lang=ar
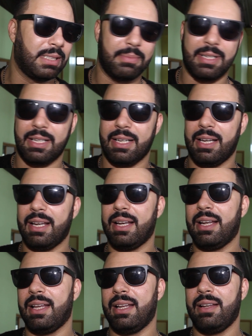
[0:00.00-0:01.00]
ضمن
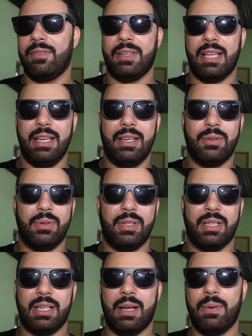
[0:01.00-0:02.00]
الفنانين
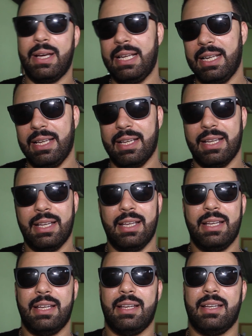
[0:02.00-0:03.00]
والاوائل اللي
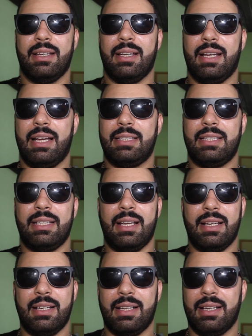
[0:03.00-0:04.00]
آه،
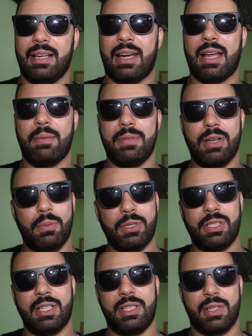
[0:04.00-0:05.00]
حطينا الرقم تاعو
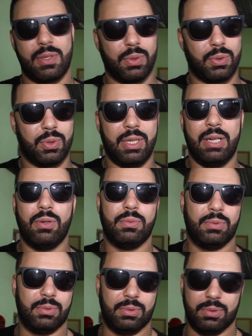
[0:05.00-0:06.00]
باش الناس يصوتوا ليه
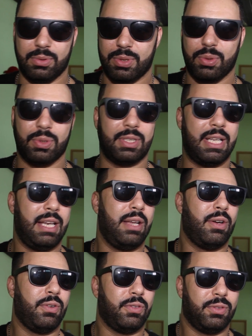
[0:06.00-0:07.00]
وصوتنا
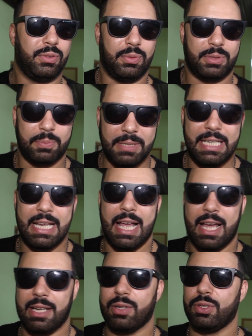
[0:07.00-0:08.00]
ليه
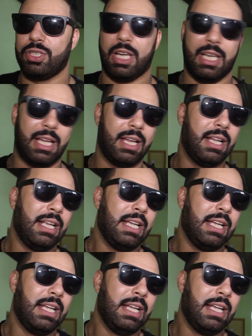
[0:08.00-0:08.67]
وتمنيناه انه ان شاء الله